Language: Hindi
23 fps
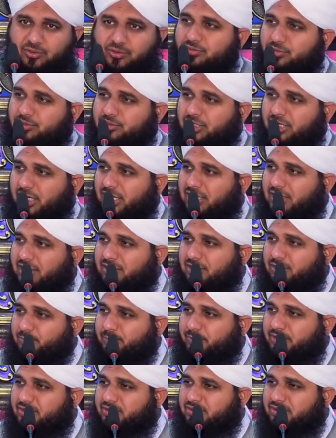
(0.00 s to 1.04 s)
जो कुछ
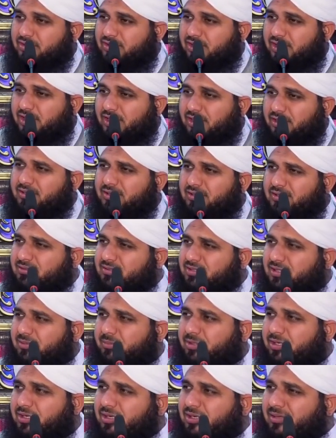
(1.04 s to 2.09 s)
एंकर पर्सन है ये
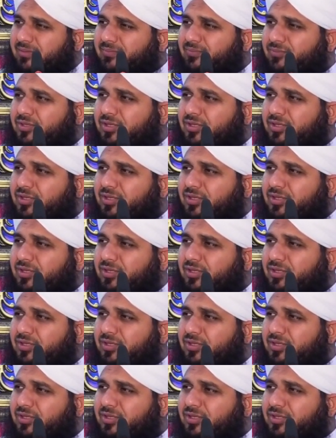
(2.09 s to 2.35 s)
असल में ना